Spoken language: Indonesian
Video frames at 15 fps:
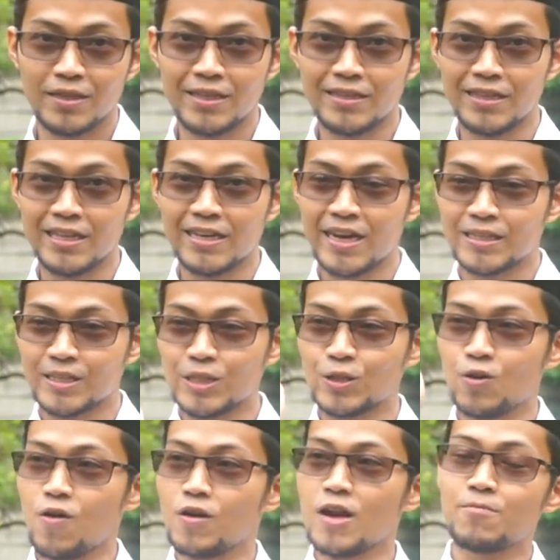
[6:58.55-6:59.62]
Ketika
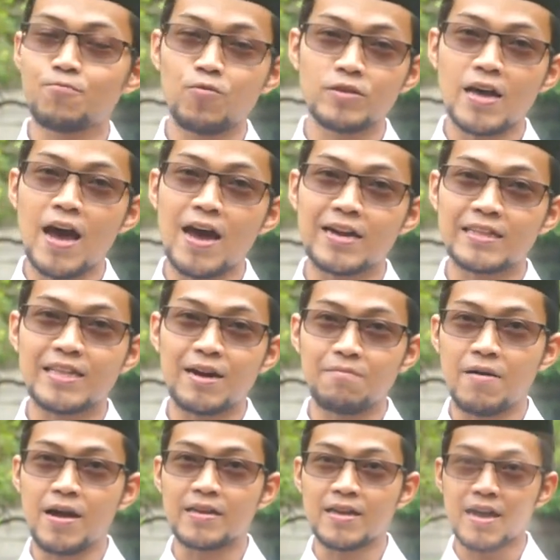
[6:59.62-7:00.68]
seseorang punya harta
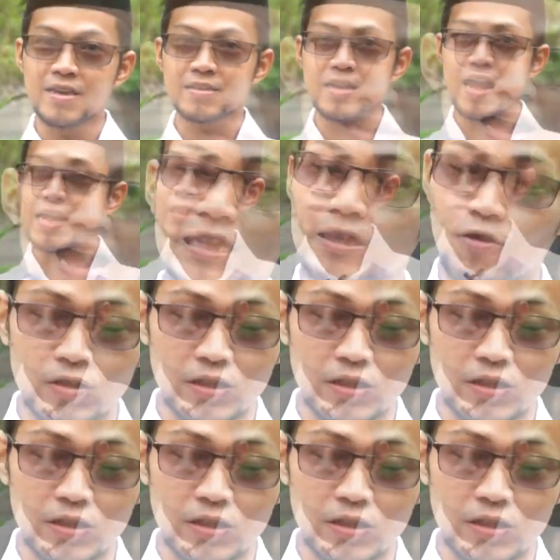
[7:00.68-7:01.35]
banyak atau